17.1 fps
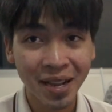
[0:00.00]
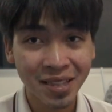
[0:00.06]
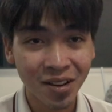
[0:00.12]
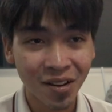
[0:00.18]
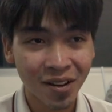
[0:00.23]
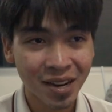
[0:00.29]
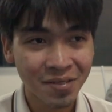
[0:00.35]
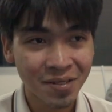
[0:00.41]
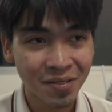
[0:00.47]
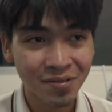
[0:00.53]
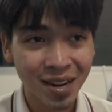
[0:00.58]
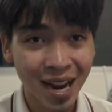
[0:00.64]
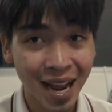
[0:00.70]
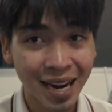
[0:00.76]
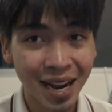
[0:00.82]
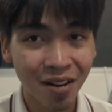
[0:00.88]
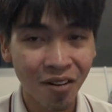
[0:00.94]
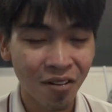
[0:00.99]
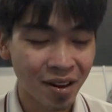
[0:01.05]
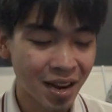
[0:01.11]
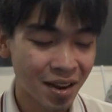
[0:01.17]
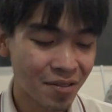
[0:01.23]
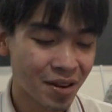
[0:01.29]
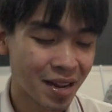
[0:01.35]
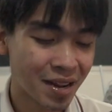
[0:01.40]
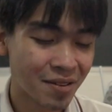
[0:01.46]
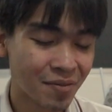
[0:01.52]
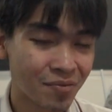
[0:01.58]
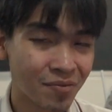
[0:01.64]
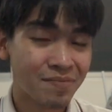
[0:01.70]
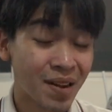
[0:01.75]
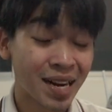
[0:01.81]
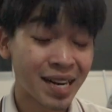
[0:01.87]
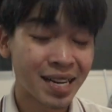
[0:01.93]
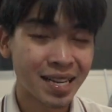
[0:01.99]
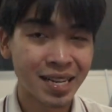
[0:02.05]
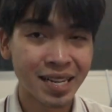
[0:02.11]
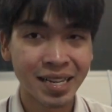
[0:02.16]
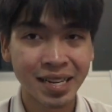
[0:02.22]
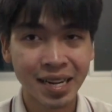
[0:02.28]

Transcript: ตอนที่แบบได้ได้ของดีพอดีแบบแม่งดี